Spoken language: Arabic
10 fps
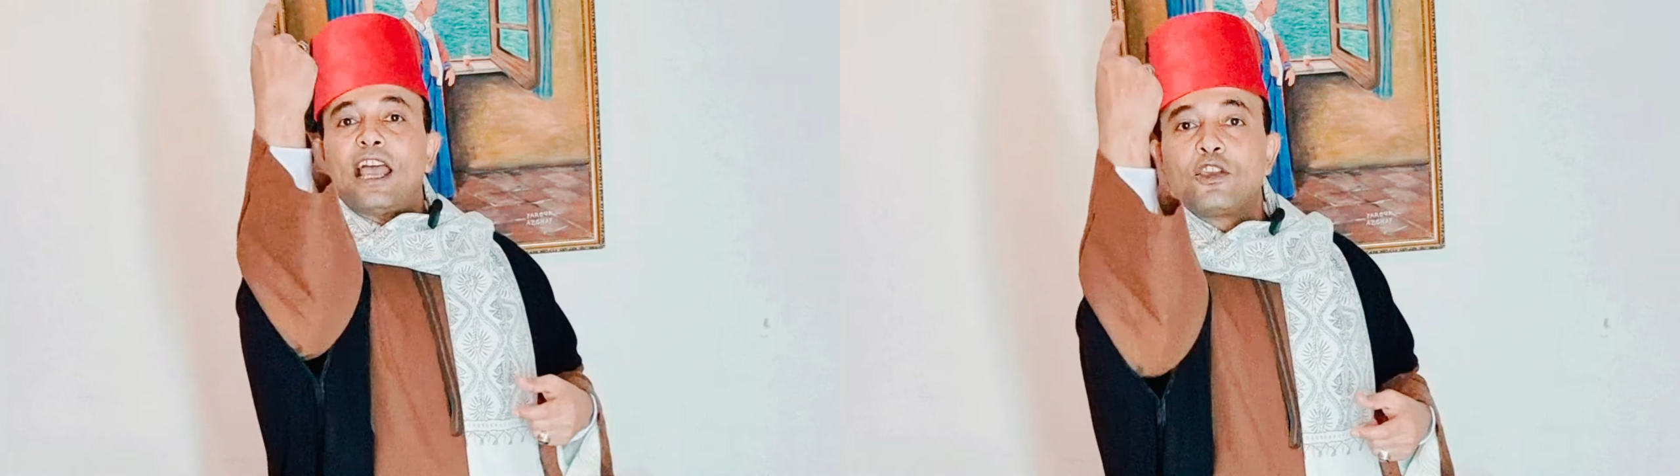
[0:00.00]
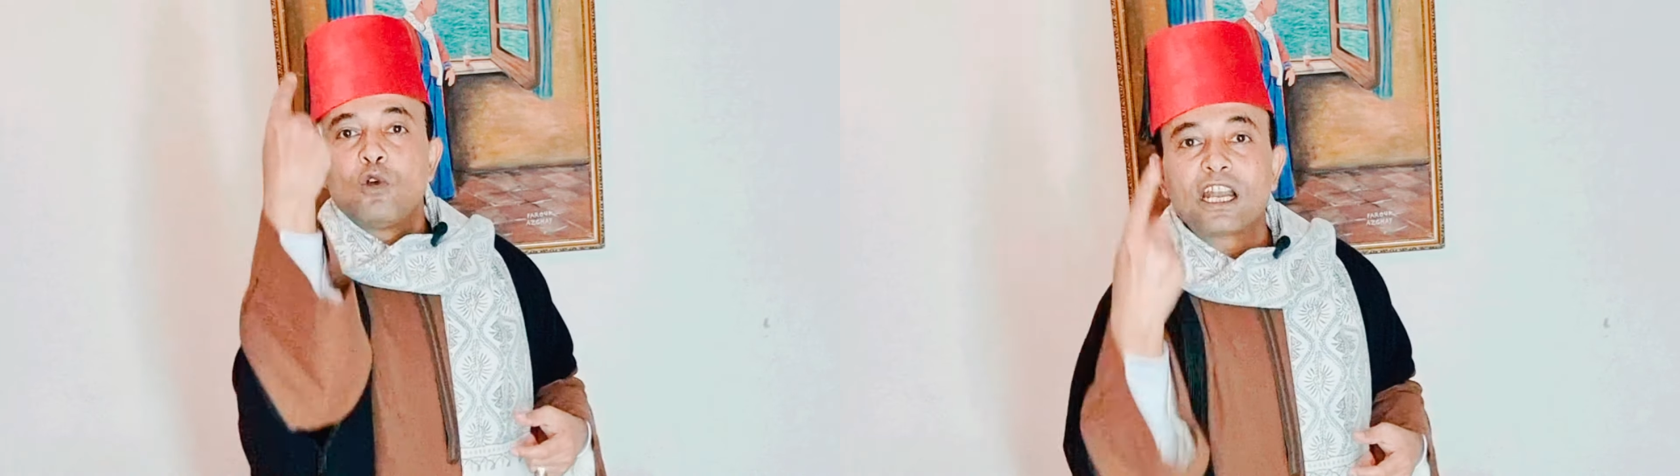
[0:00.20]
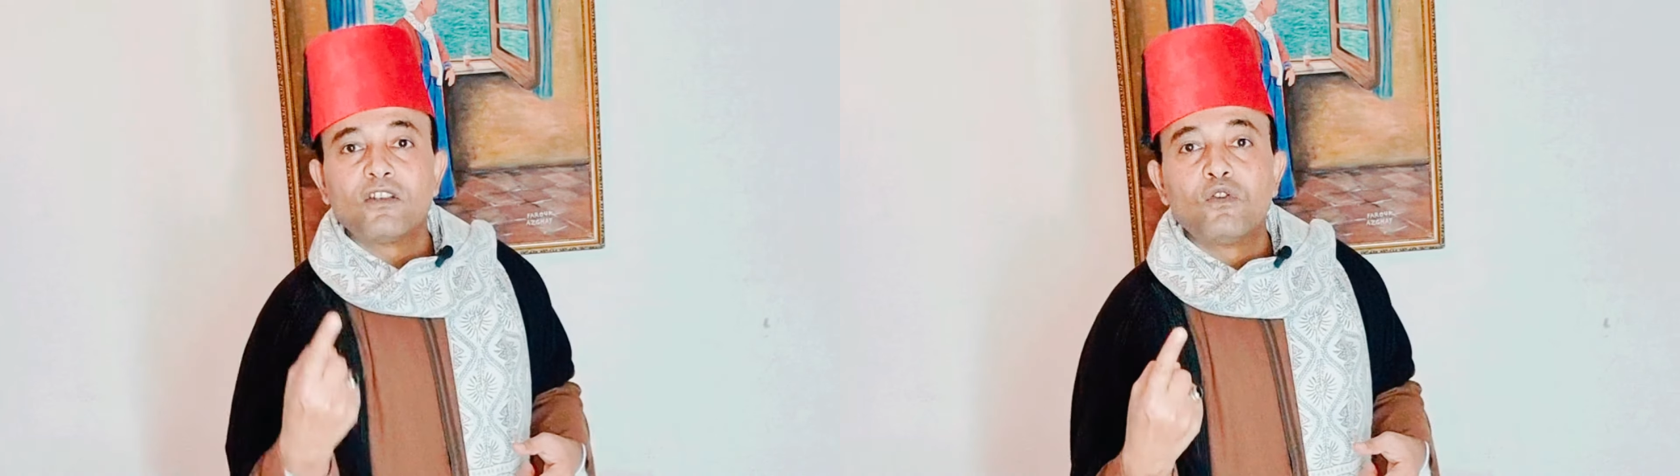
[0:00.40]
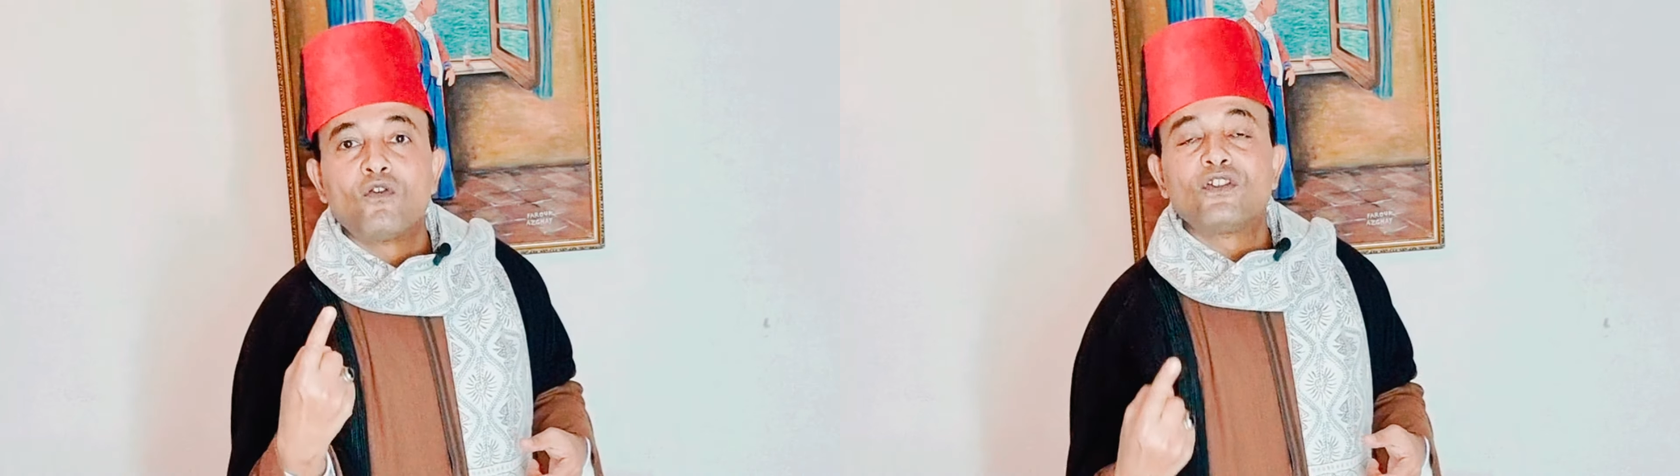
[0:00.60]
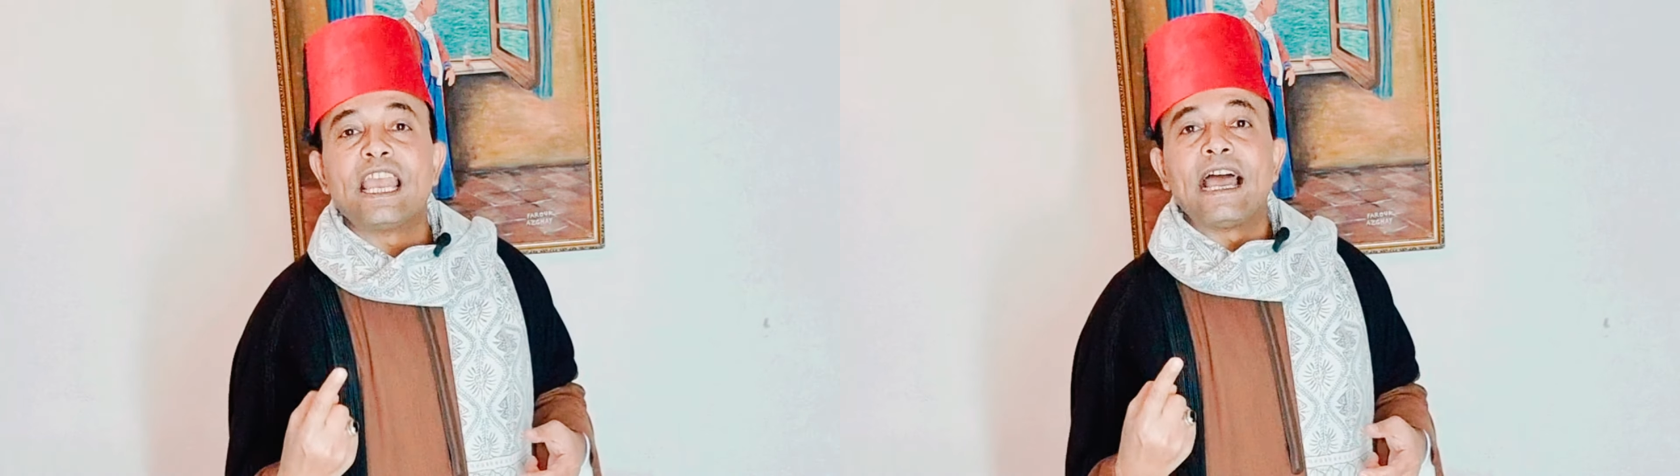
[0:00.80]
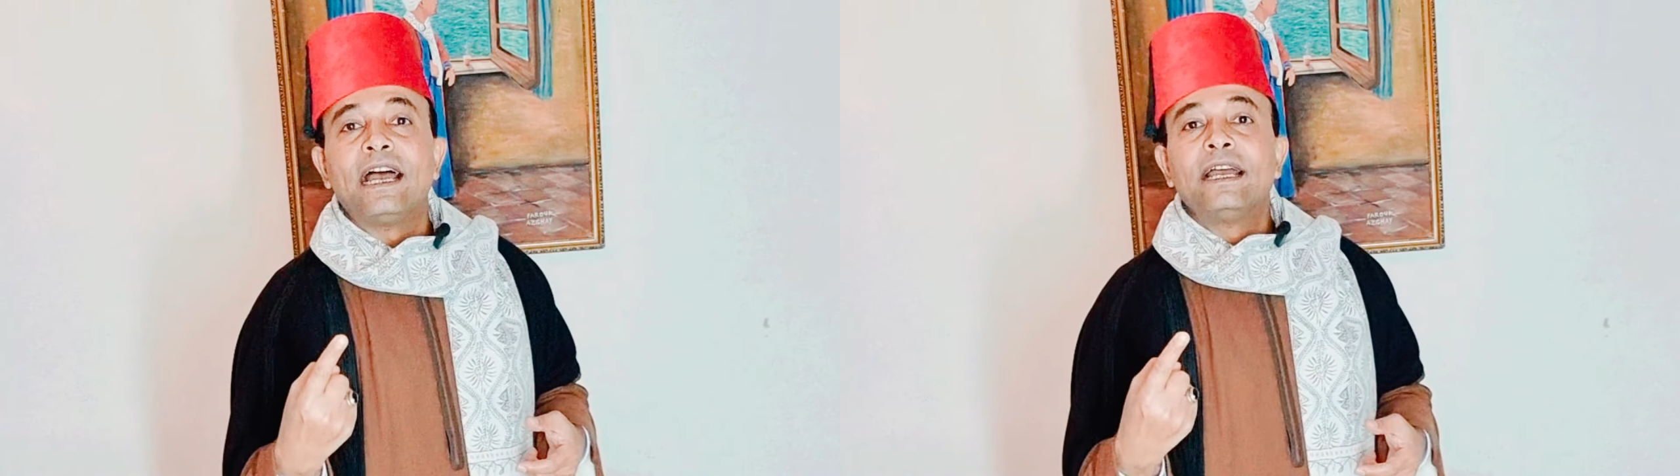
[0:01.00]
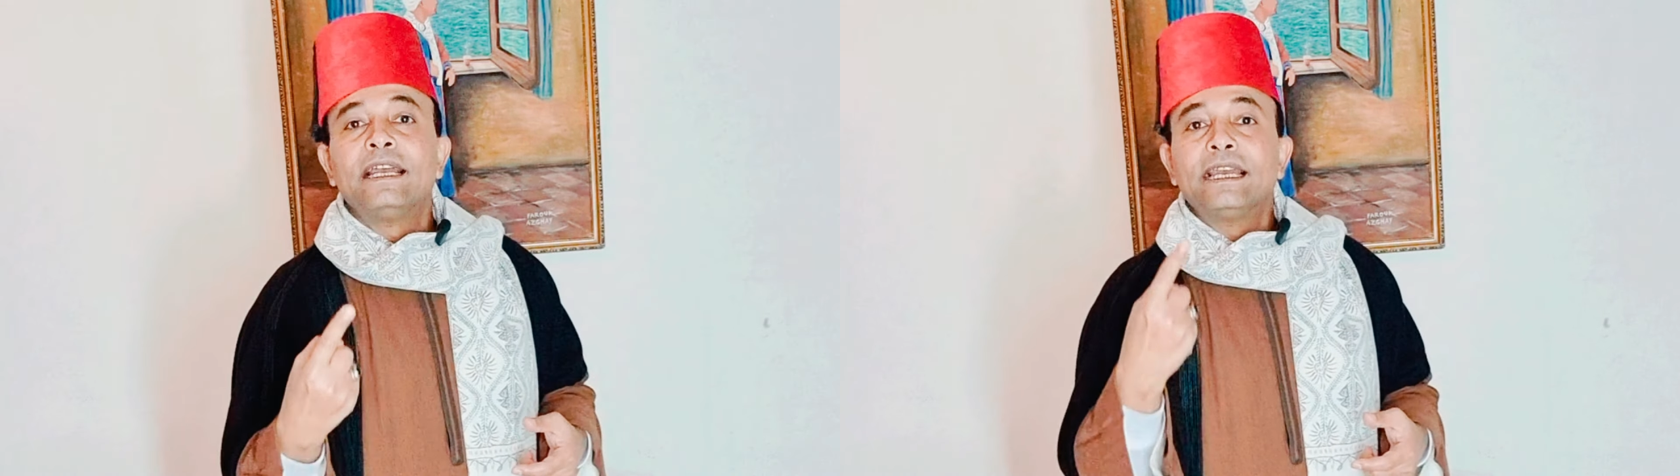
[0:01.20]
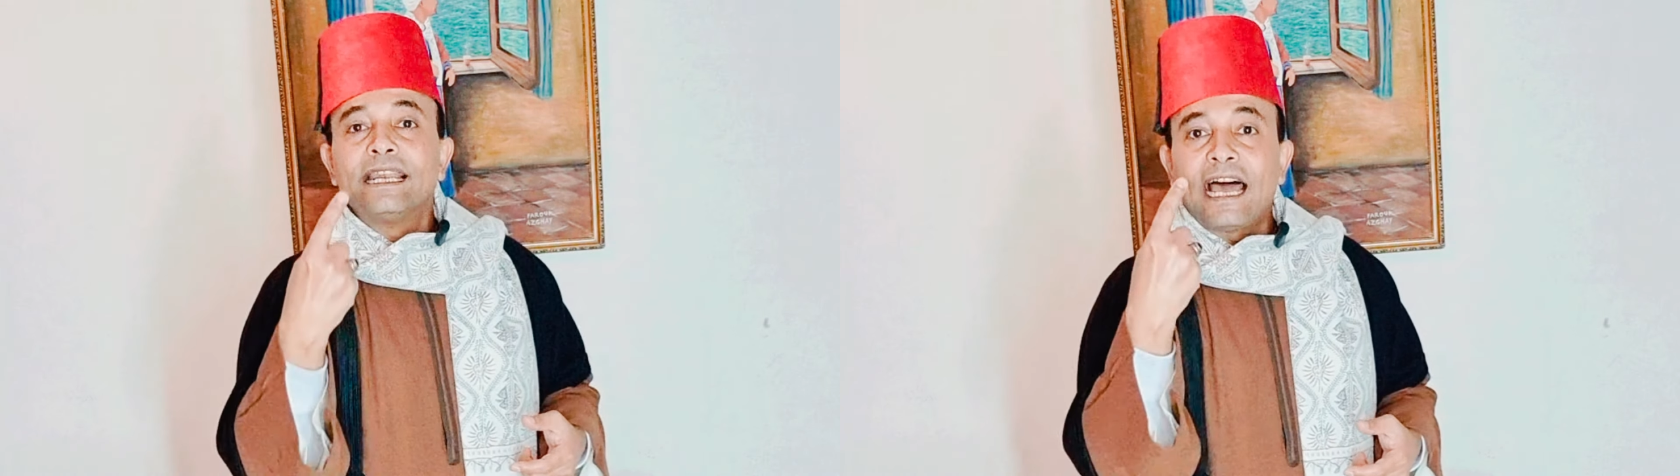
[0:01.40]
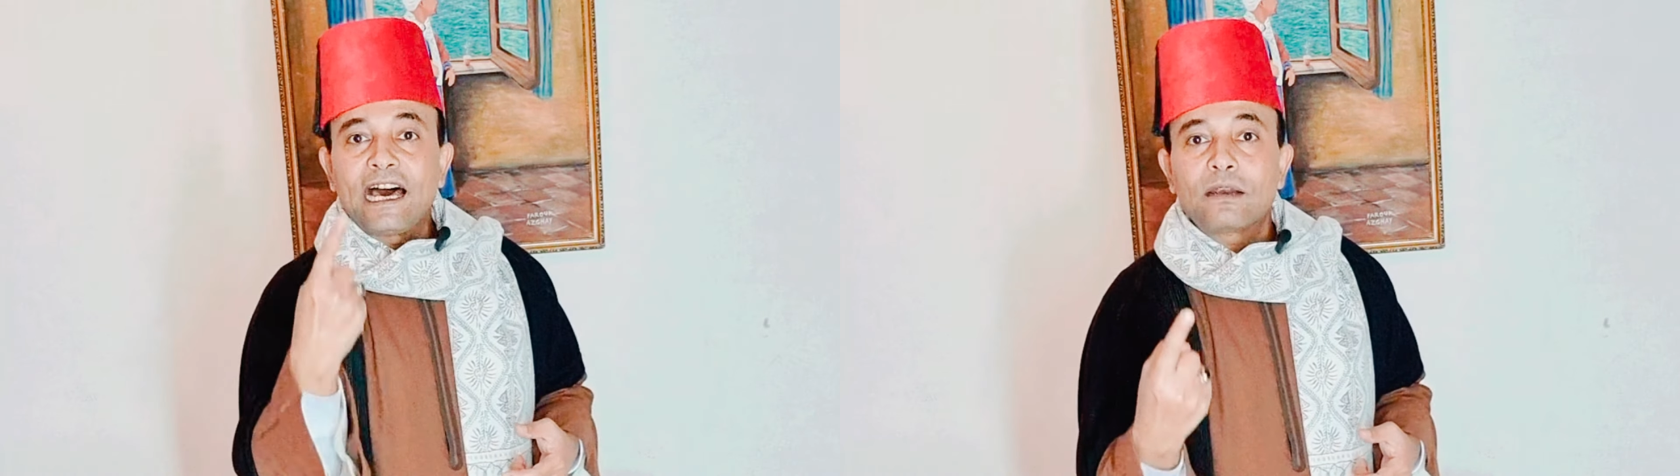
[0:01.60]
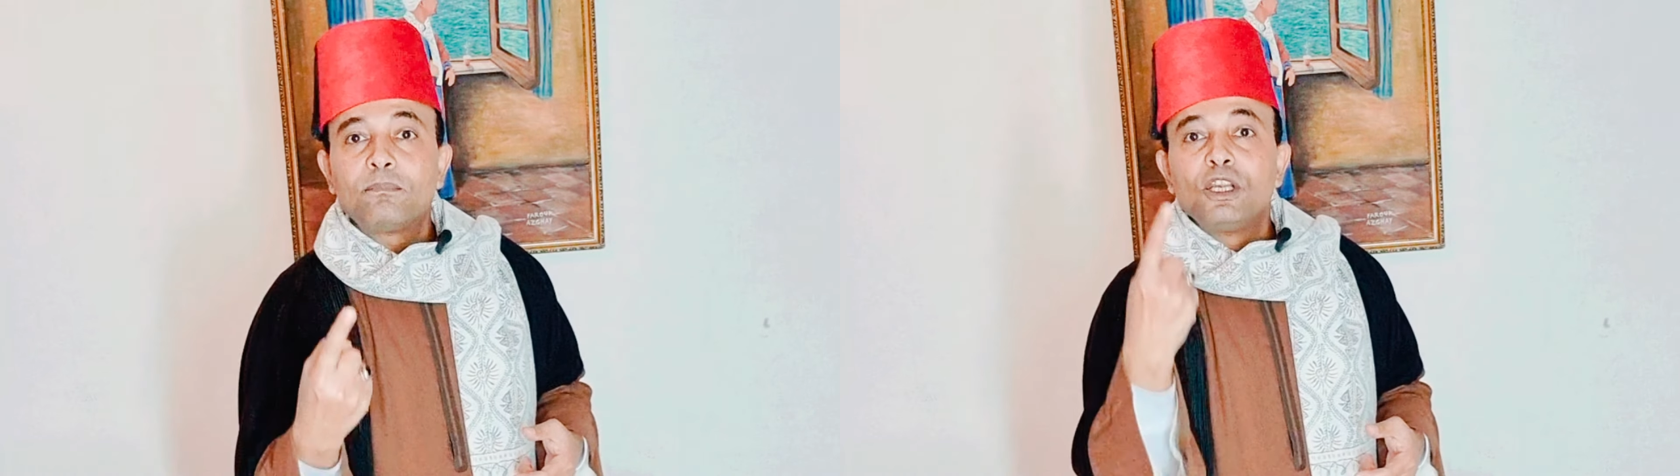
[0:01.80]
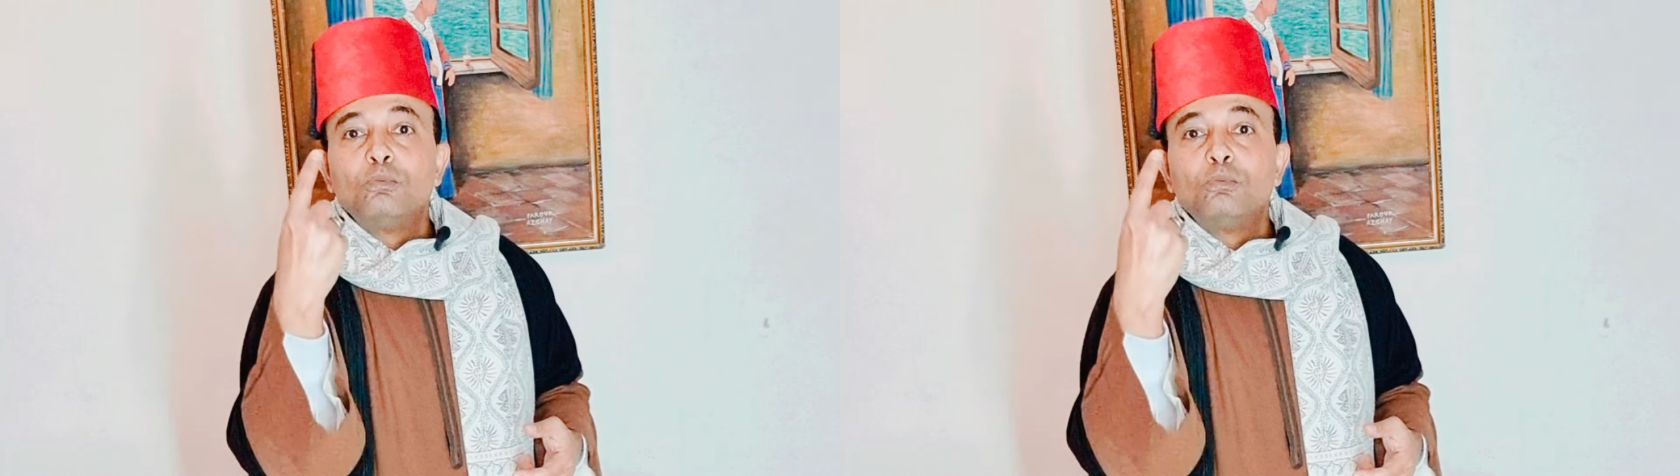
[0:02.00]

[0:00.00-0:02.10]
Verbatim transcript: هيوقفوا فيها الحرب